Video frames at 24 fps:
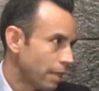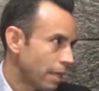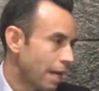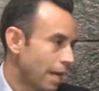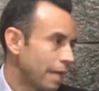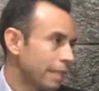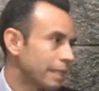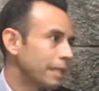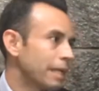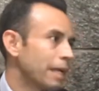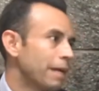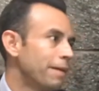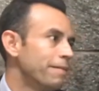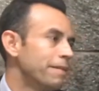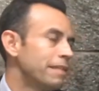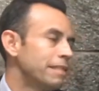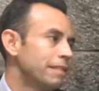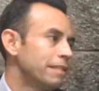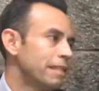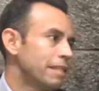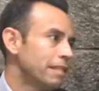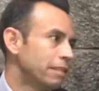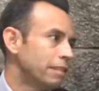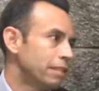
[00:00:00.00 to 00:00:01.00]
a
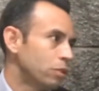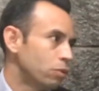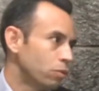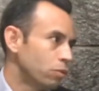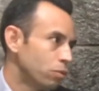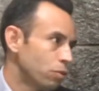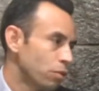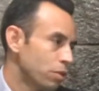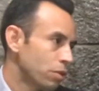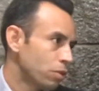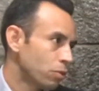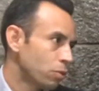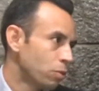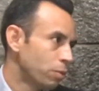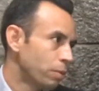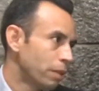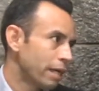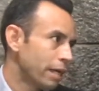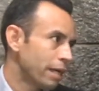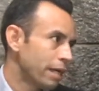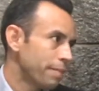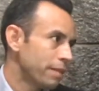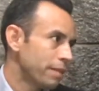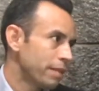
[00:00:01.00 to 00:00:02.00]
través de instituciones
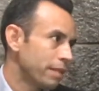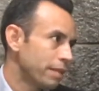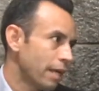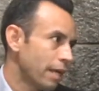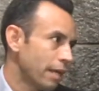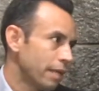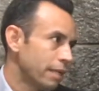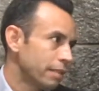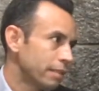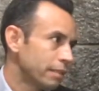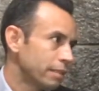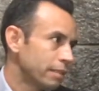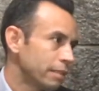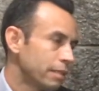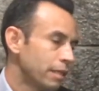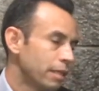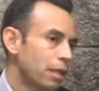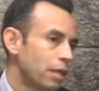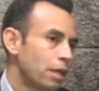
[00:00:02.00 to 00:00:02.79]
gubernamentales,